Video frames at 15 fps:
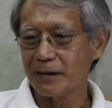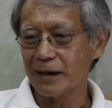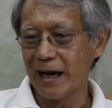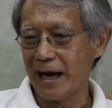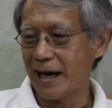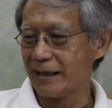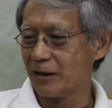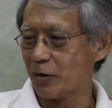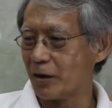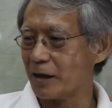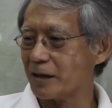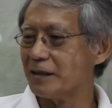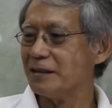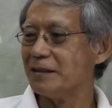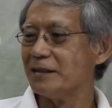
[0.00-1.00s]
งานตอนกลา
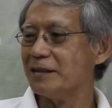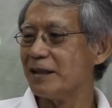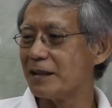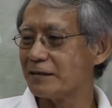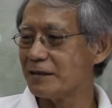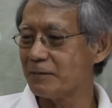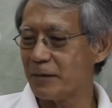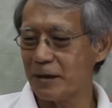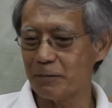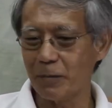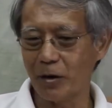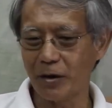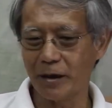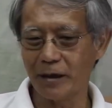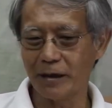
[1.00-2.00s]
งคืนนะฮะซึ่งมี
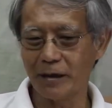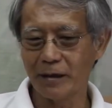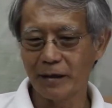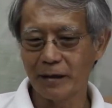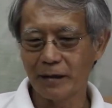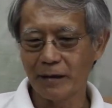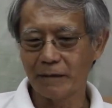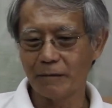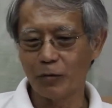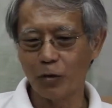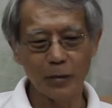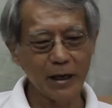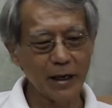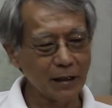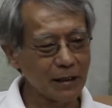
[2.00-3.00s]
บ่อย ผ
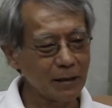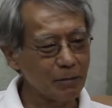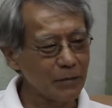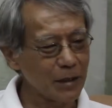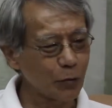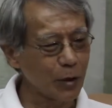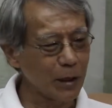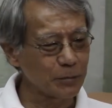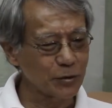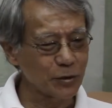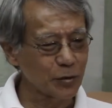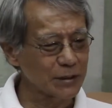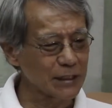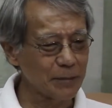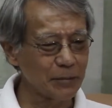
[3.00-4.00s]
มเองนี่มีความท
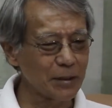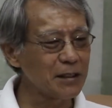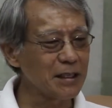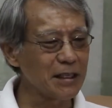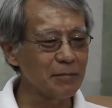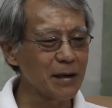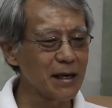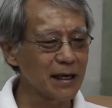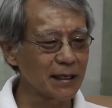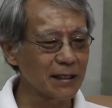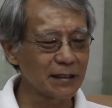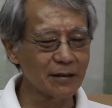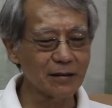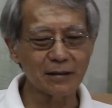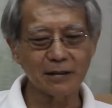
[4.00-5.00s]
รงจำที่ดีมาก
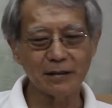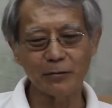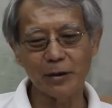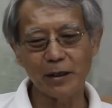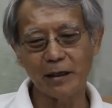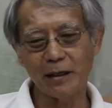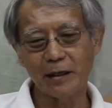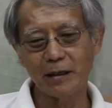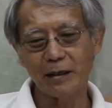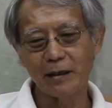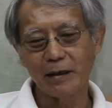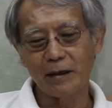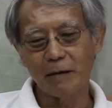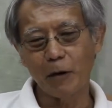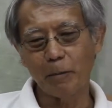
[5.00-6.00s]
ก็คือว่า
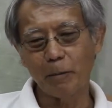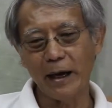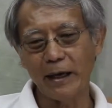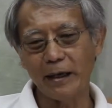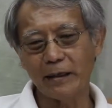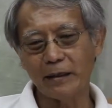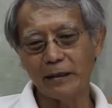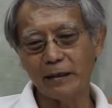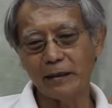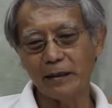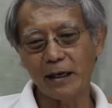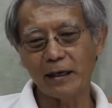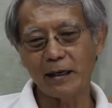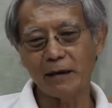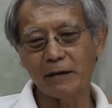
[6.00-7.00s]
พอไปที่
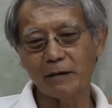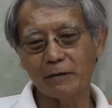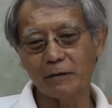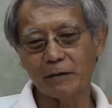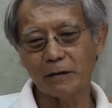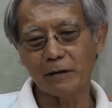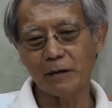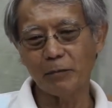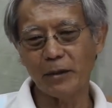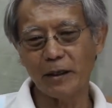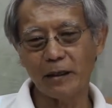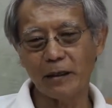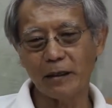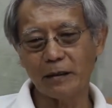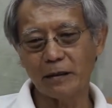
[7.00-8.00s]
นั่นแล้วก็
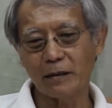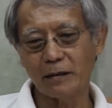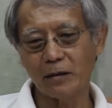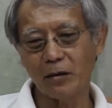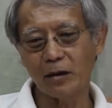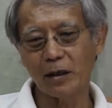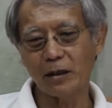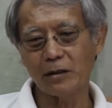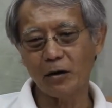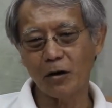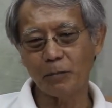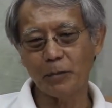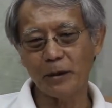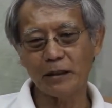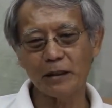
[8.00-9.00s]
มีตอนนั้นจอ
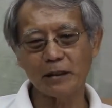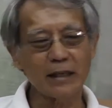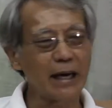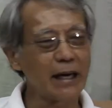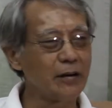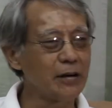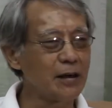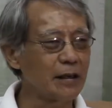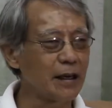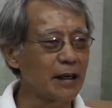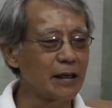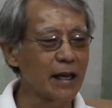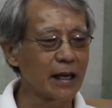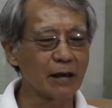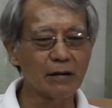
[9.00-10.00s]
ร์นปีเตอร์ใจก็ยัง
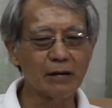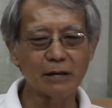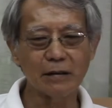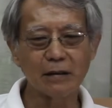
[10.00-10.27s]
เด็กๆก็